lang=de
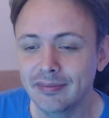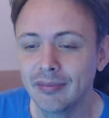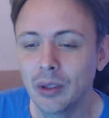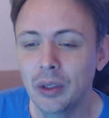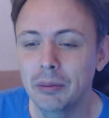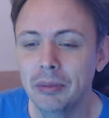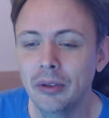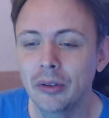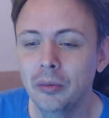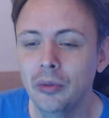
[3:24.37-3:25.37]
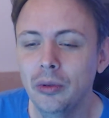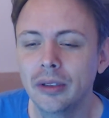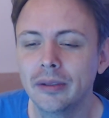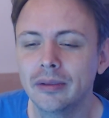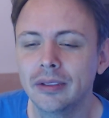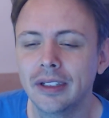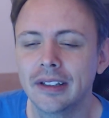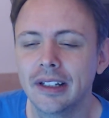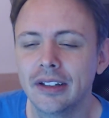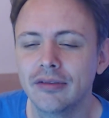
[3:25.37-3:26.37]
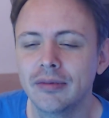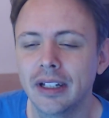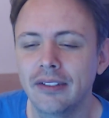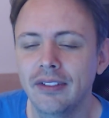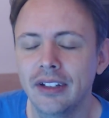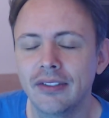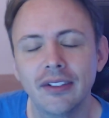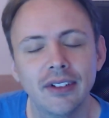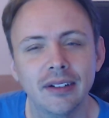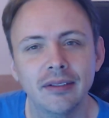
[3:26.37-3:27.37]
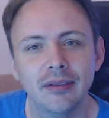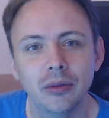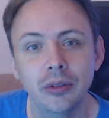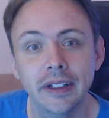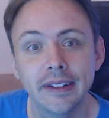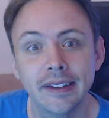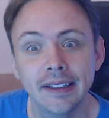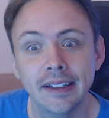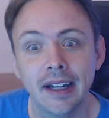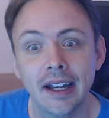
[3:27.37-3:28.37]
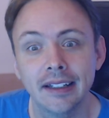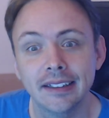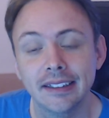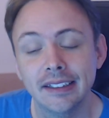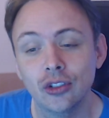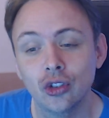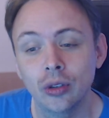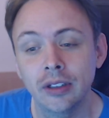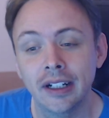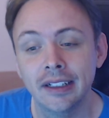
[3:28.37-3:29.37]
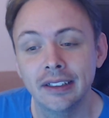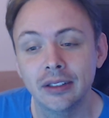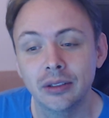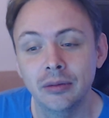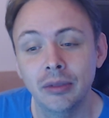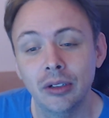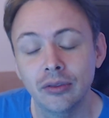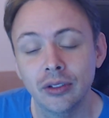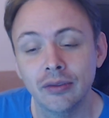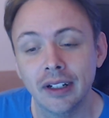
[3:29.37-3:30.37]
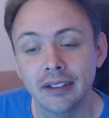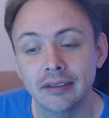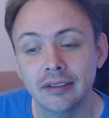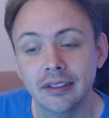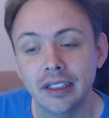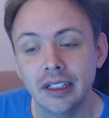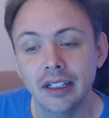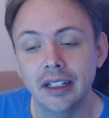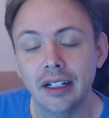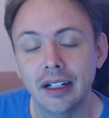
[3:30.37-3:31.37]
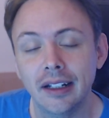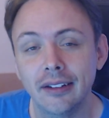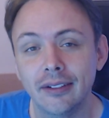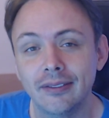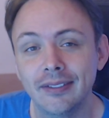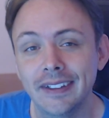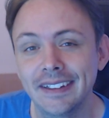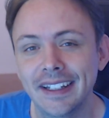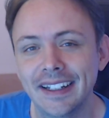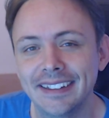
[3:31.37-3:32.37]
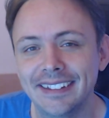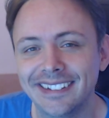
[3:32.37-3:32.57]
Ja, ich bin noch so müde und jetzt gleich auf dem Rad werde ich wach werden. Unter 10 Grad ist schön kalt, um aufzuwachen. Also, bis dann.